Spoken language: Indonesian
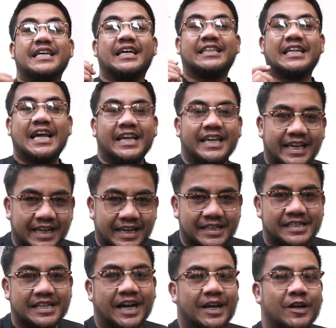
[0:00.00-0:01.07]
yang
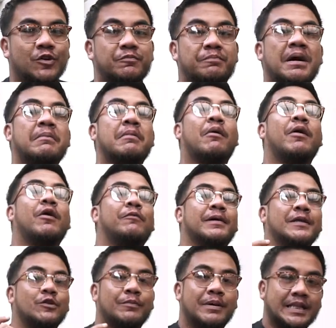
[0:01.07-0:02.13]
terakhir jangan lupa bawa
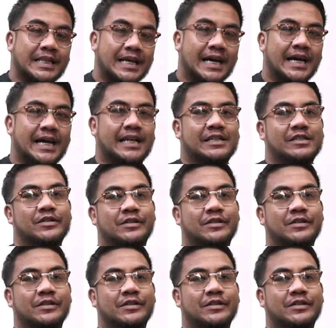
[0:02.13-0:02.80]
obat-obatan.